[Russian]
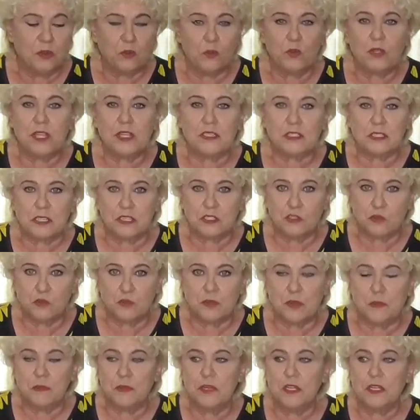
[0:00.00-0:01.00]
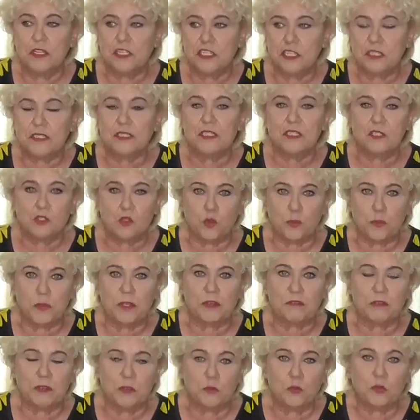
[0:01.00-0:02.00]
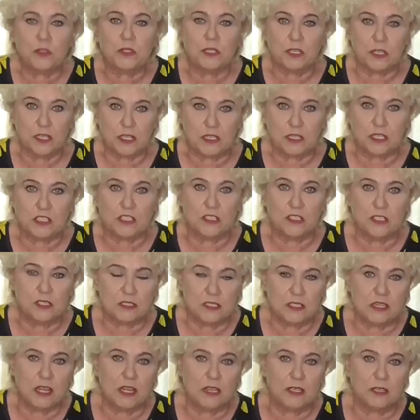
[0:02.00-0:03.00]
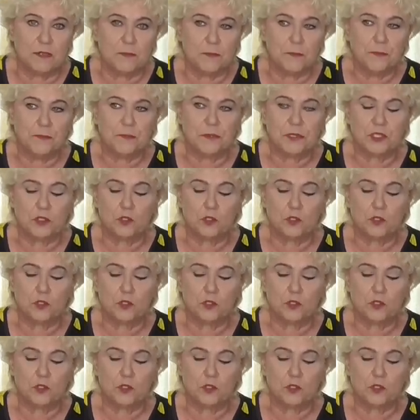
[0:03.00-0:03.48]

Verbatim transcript: Но я скажу вам честно, что первый год я даже не знала,